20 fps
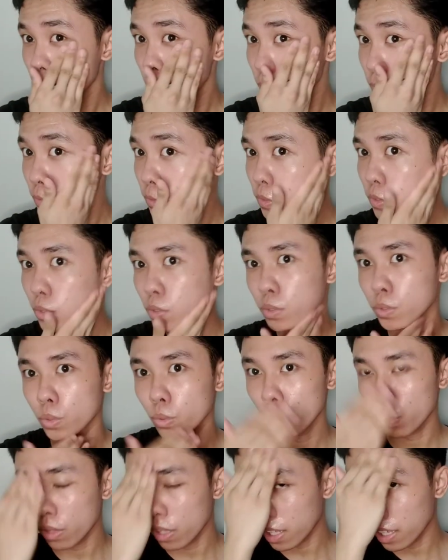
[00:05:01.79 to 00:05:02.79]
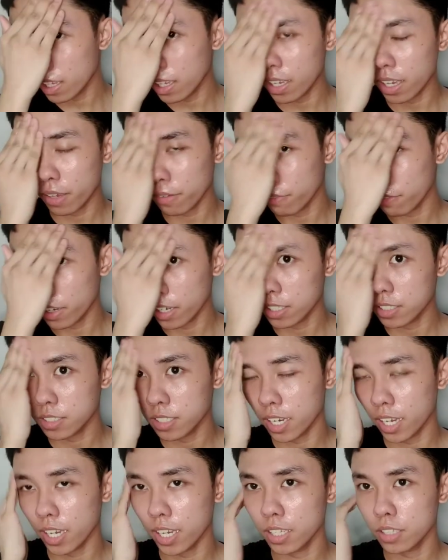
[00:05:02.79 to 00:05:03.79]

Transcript: yung soothing effect niya